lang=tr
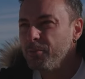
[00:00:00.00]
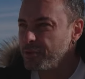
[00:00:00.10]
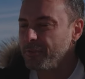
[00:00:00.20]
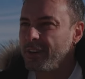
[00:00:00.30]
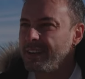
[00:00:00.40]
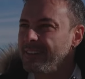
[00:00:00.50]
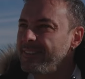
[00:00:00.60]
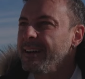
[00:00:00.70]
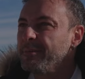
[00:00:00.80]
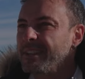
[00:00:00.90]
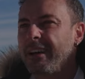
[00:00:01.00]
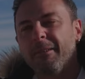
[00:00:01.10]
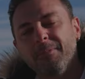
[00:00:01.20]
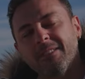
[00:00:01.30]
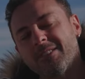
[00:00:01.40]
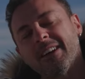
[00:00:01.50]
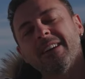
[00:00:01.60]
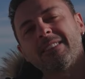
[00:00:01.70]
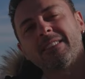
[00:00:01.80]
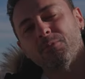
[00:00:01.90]
Bu sefer efendim tabiri
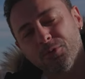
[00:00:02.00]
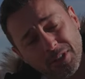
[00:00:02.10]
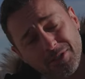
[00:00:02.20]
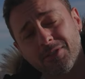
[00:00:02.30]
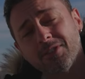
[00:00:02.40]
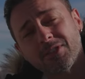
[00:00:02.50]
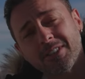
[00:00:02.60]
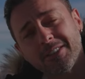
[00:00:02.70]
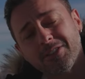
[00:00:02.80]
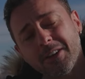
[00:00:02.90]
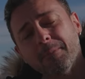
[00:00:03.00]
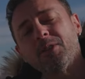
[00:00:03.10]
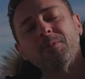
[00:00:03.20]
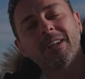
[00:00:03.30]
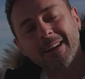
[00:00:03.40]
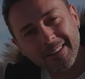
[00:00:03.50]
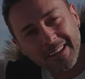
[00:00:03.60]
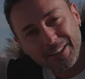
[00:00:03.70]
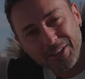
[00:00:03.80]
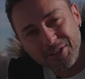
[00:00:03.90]
caizse bunun acısını çıkaracağım, dibine
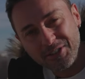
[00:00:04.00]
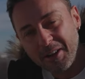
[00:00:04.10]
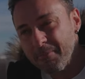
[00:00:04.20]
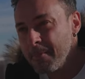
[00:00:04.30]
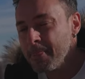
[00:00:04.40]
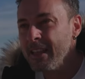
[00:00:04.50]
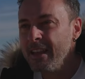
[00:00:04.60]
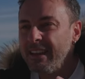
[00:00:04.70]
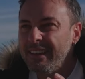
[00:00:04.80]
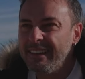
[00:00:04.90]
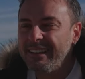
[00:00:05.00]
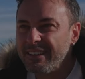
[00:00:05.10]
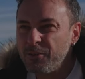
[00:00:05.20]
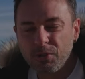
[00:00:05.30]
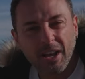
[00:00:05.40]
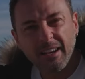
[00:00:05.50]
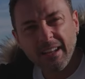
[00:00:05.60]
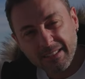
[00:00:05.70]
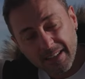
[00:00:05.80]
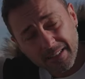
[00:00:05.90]
kadar gezeceğim, e,
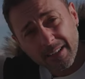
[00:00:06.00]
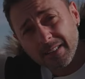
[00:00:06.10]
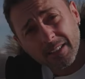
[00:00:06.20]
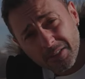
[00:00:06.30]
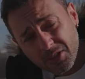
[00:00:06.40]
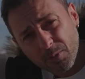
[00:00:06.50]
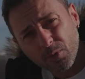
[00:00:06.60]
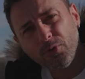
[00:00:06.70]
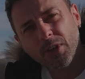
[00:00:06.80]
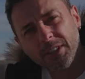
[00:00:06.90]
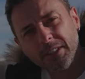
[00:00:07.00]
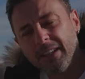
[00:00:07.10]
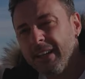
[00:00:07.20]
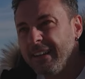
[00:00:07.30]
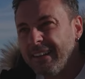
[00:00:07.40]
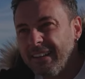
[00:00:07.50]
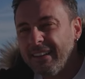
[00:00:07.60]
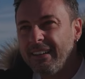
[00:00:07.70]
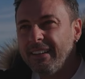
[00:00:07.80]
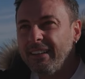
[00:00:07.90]
güzel lezzetlerin tadacağım Urfa'nın.
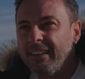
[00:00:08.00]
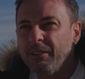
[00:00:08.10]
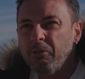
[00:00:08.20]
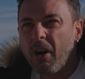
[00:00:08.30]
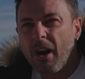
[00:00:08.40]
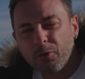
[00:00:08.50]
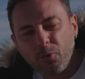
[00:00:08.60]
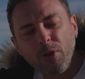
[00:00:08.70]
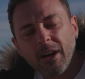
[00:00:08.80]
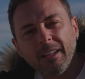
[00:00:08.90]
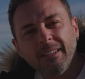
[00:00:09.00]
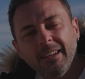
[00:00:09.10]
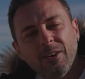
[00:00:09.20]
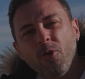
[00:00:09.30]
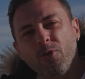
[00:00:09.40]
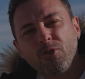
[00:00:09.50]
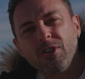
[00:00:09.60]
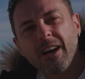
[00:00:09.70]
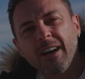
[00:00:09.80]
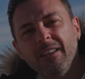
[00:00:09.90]
E, harikulade,
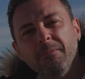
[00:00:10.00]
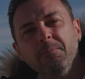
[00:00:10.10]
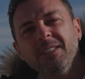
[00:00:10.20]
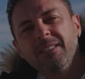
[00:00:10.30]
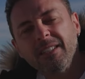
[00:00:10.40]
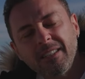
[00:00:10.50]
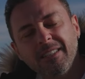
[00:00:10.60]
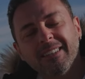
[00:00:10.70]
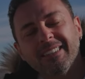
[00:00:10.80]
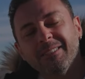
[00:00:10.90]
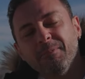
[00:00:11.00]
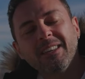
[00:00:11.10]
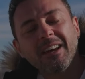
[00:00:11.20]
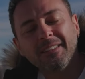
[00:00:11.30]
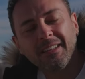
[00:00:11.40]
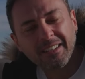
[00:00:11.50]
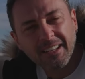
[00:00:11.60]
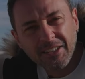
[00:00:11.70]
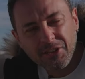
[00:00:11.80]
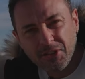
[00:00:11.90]
orijinal, mistik e,
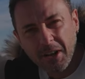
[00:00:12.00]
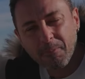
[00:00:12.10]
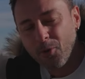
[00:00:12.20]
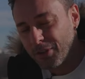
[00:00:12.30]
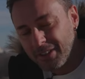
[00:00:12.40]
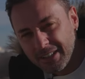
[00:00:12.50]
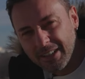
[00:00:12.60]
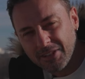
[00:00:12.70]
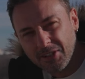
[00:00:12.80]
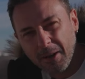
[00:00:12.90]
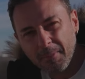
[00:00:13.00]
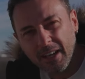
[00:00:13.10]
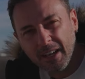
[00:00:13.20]
mekanlarına gideceğim, oraları gezeceğim.